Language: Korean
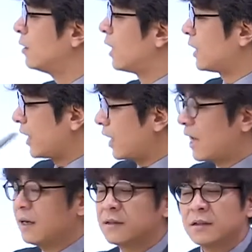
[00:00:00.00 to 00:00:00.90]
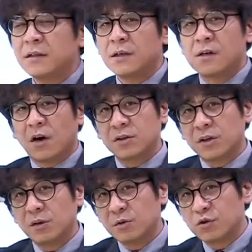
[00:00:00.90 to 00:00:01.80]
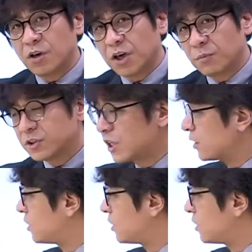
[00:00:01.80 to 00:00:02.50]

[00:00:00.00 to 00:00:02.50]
아, 내가 어떤 유형의 문제를